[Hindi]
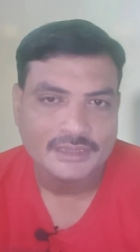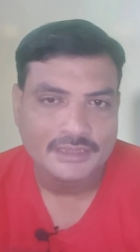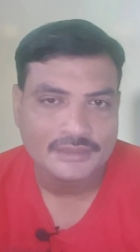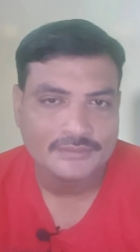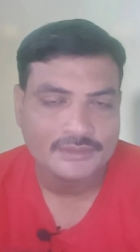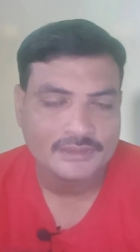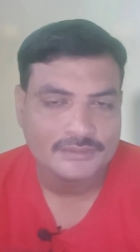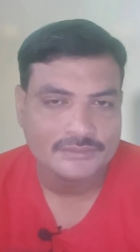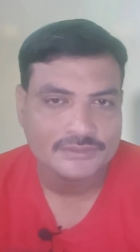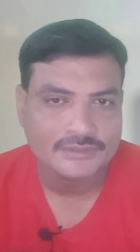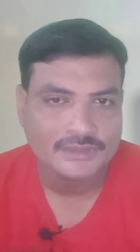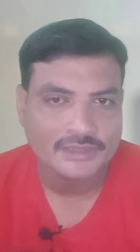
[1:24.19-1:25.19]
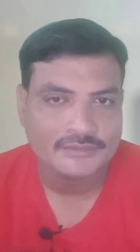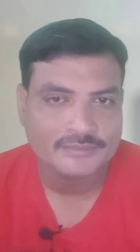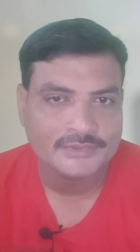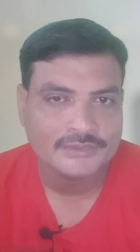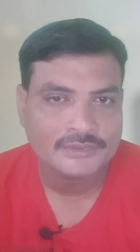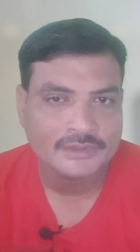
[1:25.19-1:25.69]
हर वक्त उसके नाक
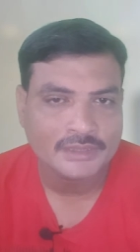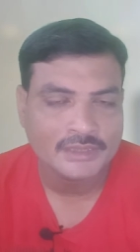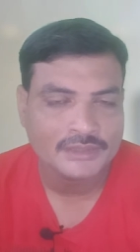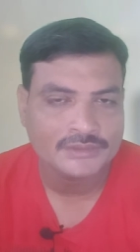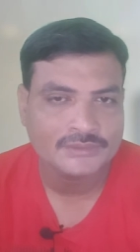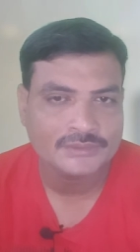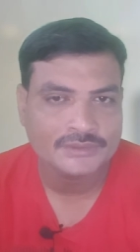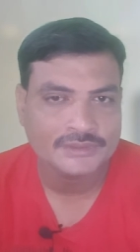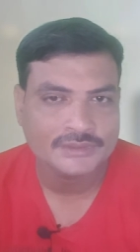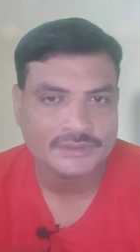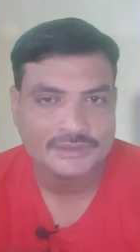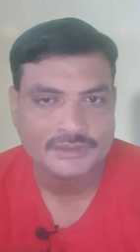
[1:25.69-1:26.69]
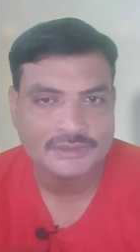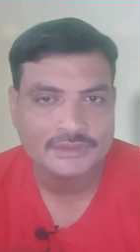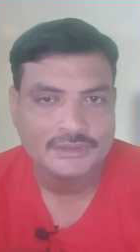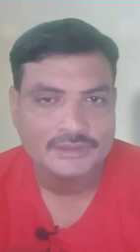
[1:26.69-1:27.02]
में खारिश होती रहेगी